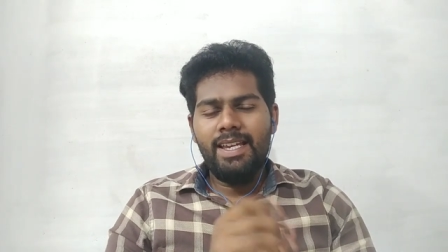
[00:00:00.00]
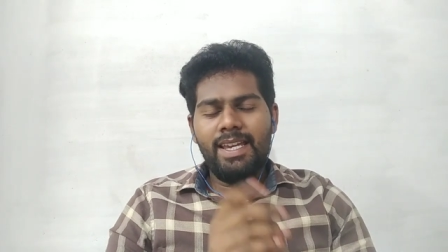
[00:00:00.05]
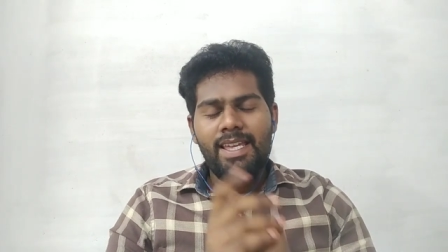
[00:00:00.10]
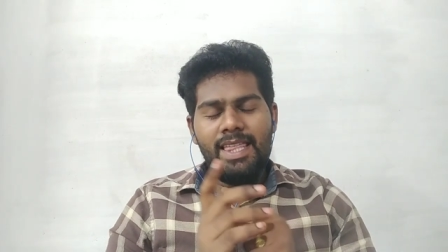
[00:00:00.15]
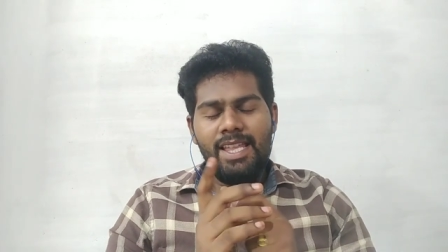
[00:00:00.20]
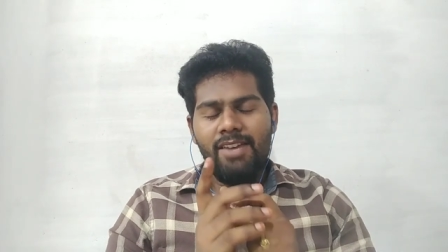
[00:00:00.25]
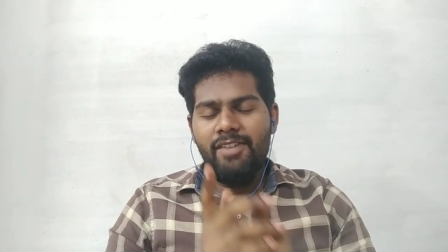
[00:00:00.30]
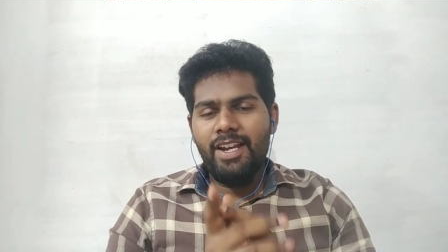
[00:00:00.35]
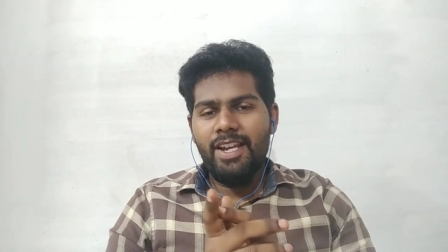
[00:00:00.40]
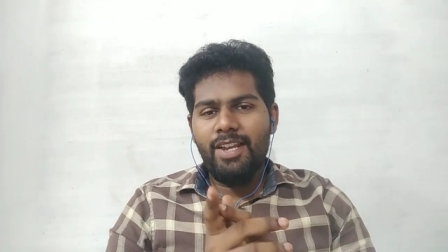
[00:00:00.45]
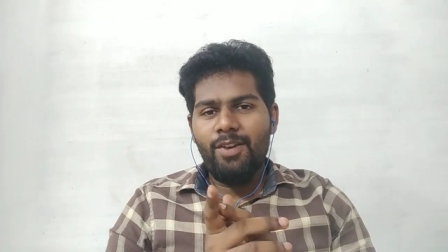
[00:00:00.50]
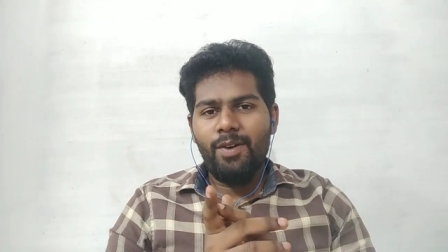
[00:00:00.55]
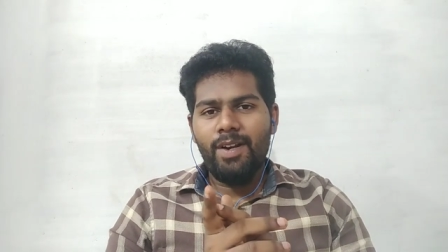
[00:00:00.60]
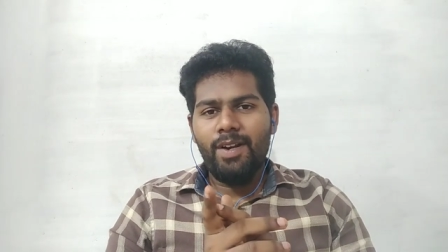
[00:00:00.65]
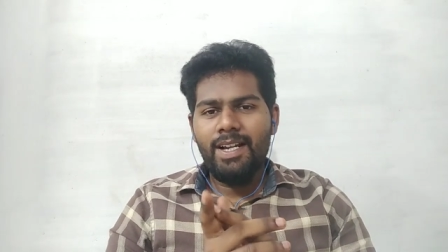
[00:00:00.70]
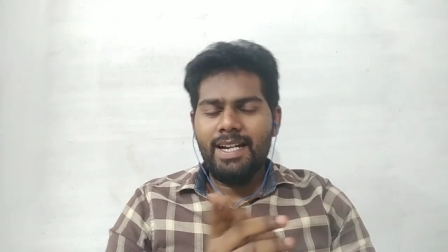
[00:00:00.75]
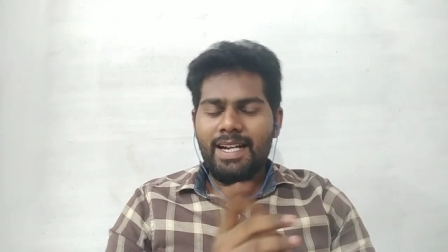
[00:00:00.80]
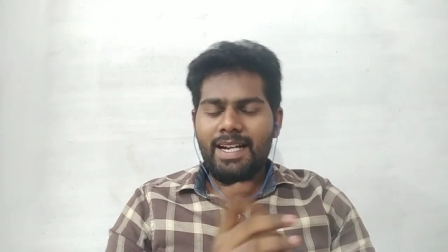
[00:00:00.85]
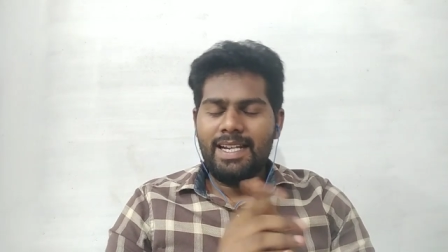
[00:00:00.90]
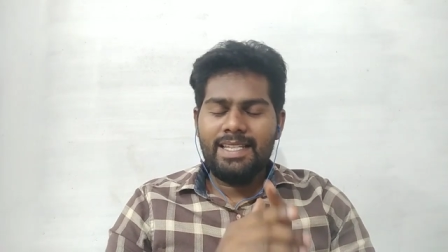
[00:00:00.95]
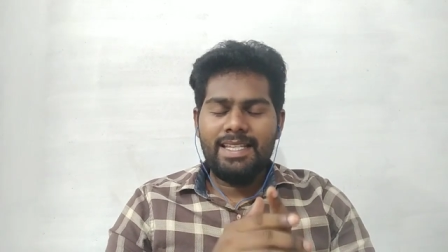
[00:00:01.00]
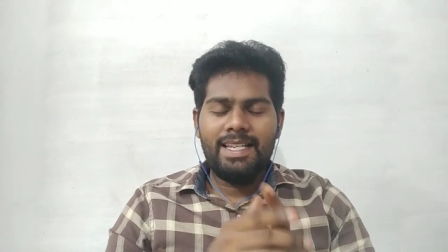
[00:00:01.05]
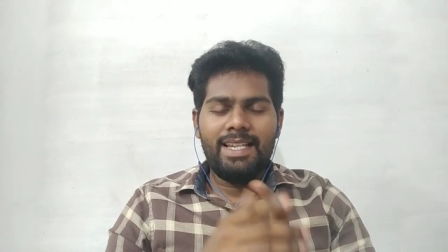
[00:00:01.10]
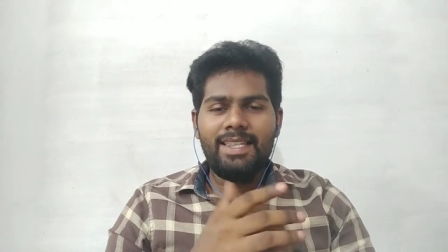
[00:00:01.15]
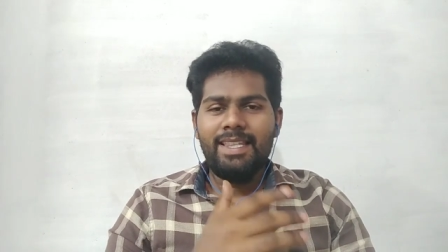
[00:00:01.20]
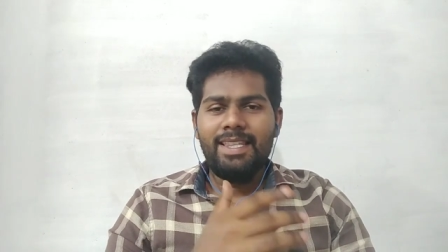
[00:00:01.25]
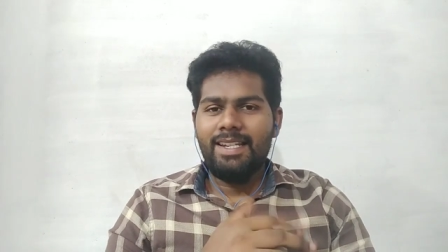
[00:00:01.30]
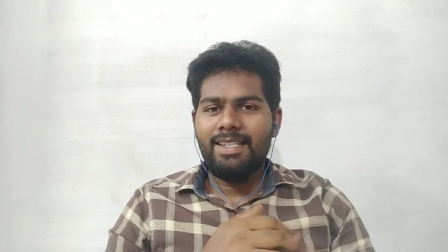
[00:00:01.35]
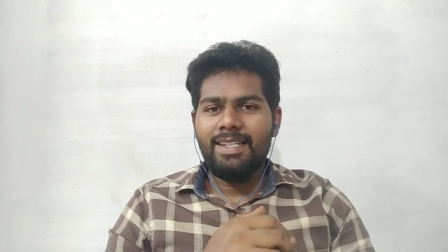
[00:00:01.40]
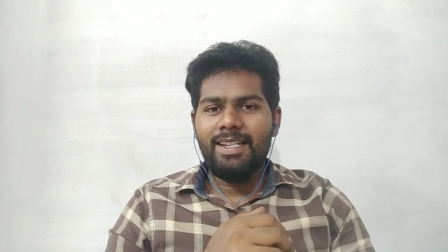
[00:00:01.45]
இந்த வீடியோட கடைசியில்
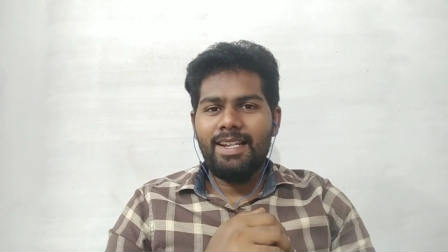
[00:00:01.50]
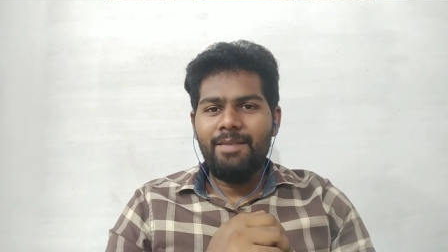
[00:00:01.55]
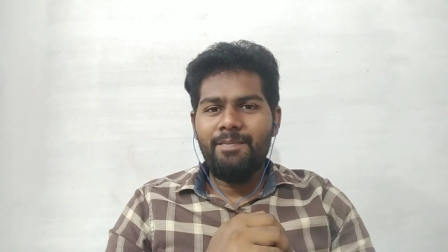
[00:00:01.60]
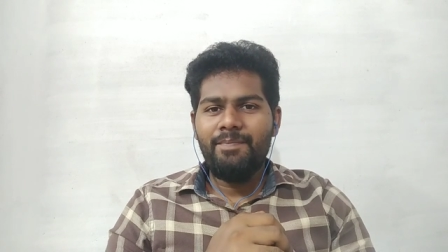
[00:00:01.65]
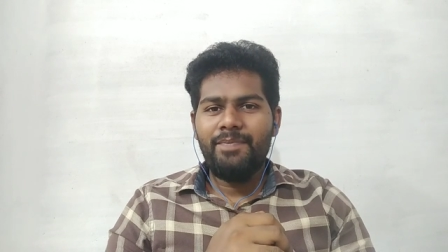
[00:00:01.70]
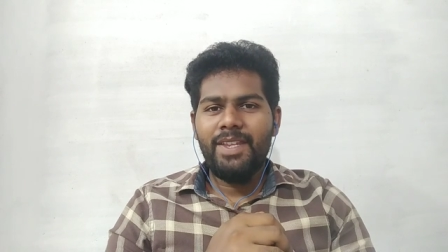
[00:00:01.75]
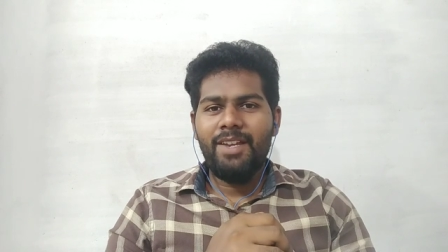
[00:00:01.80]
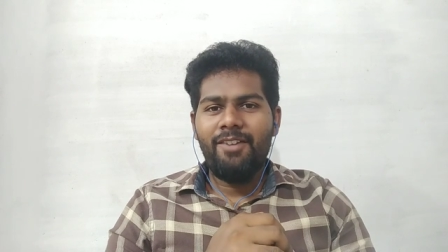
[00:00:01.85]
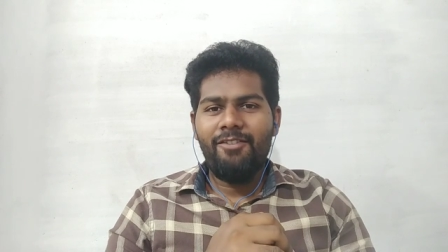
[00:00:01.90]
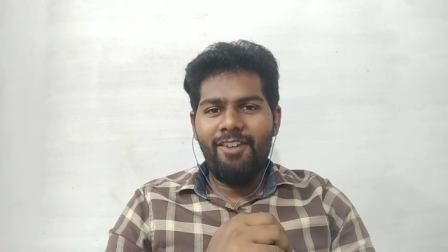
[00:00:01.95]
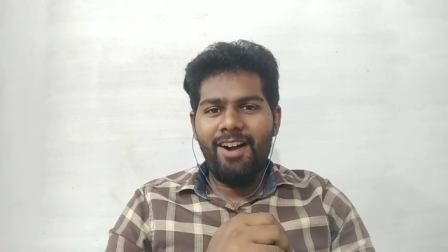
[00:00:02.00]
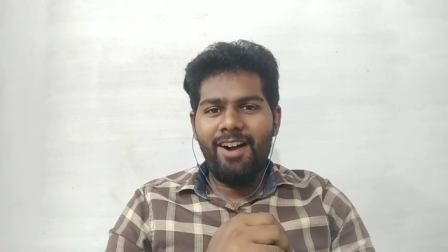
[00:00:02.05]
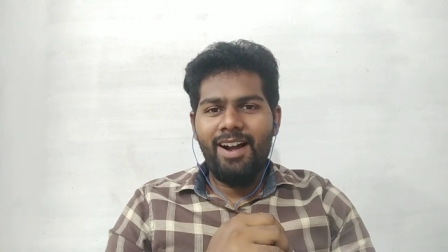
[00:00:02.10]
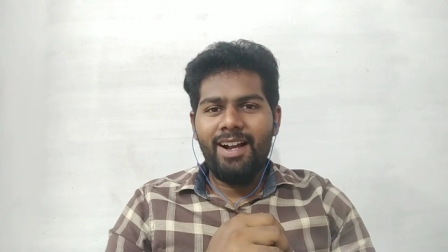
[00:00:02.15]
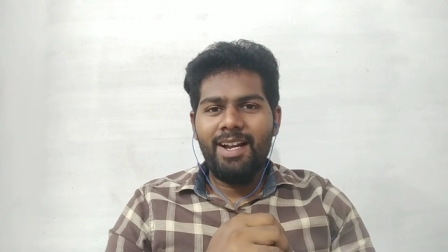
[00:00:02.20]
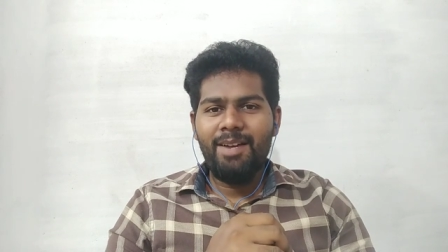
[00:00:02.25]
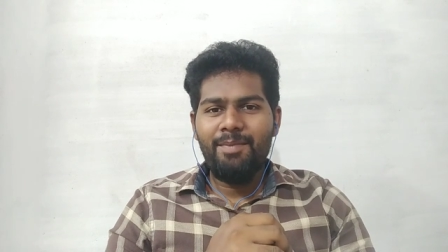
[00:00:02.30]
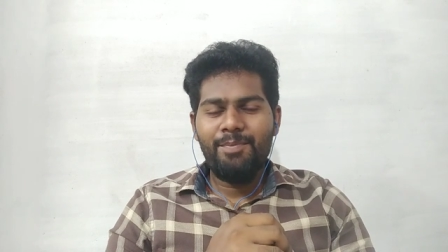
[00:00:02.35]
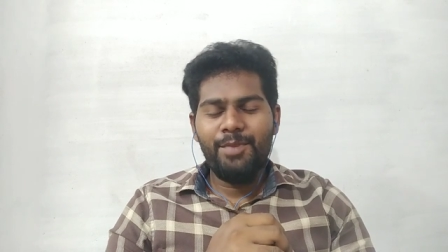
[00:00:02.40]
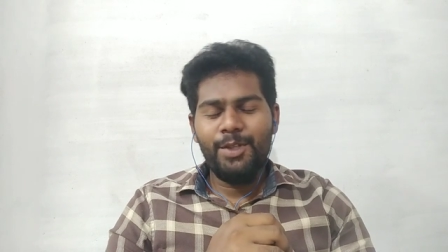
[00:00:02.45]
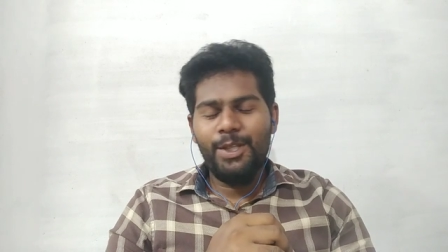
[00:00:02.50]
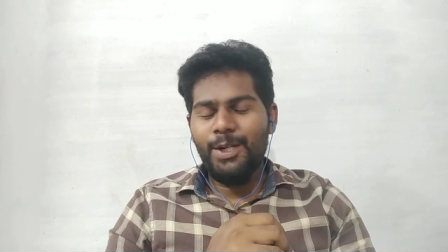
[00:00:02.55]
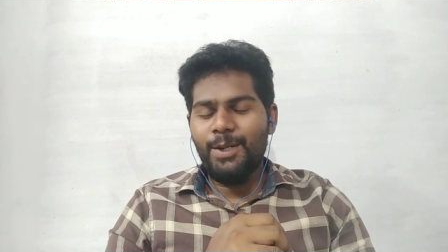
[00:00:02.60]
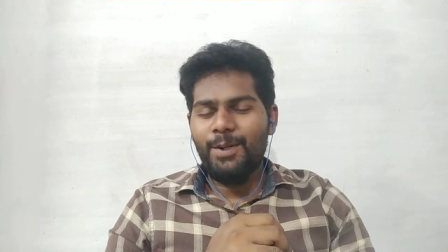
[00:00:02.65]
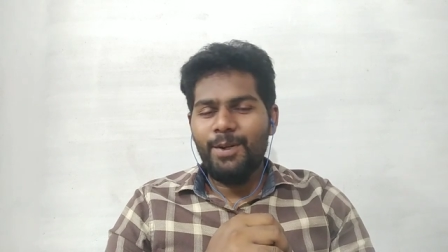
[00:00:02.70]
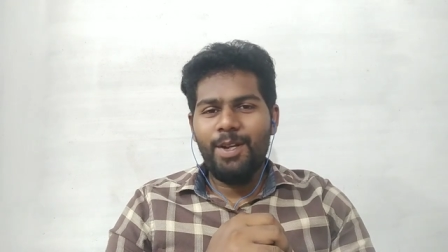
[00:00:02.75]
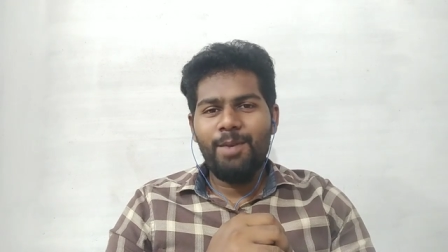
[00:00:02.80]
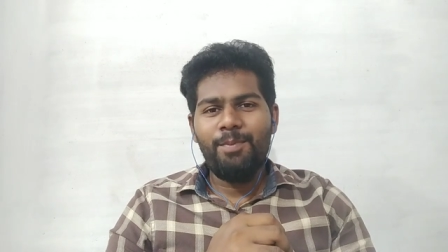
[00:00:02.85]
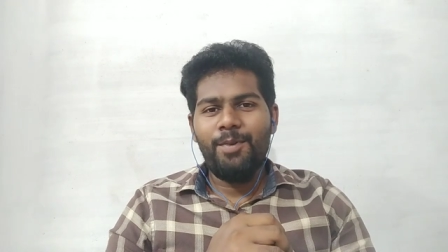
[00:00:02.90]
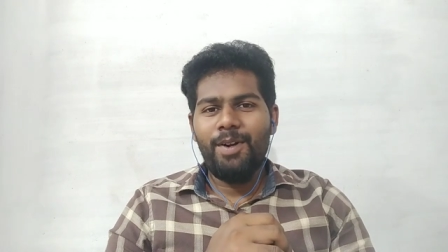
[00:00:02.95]
தெரிஞ்சுக்கலாம் வாங்க
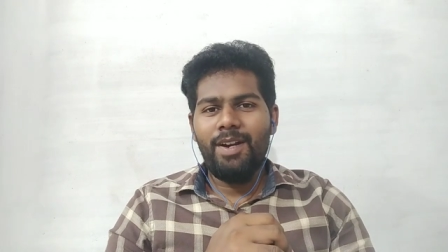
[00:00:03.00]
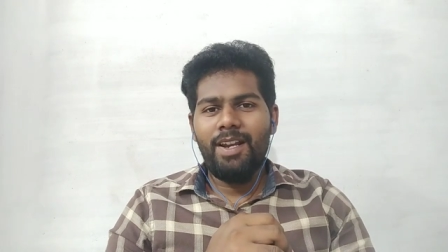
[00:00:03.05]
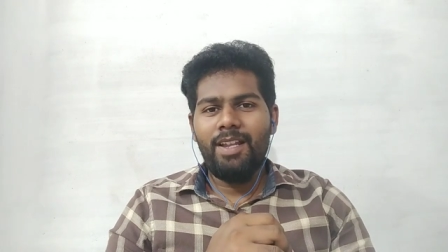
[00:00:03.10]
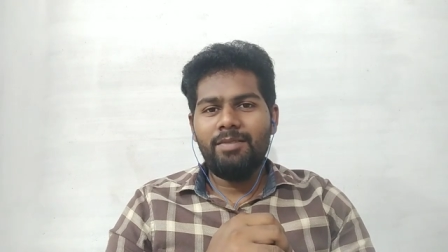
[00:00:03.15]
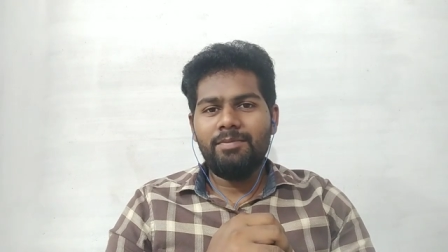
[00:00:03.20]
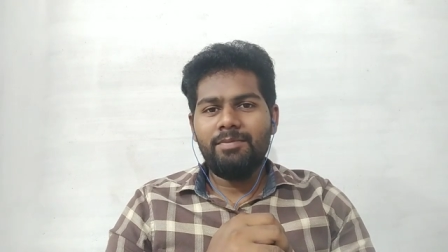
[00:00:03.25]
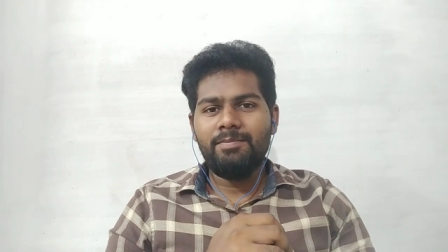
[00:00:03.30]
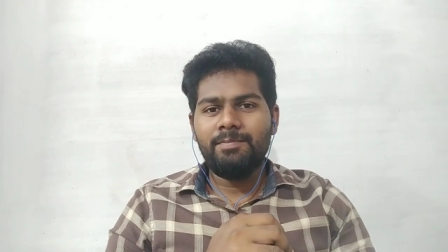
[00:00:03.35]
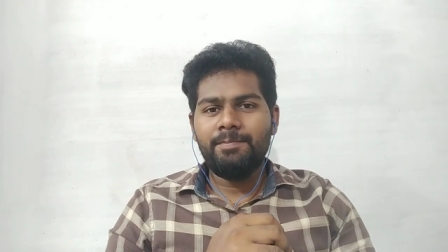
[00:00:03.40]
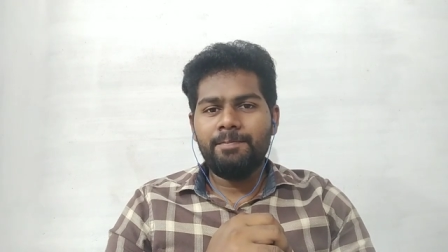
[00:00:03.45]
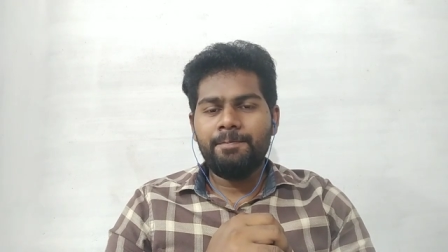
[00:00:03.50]
புதிர்க்குள்ளே போகலாம்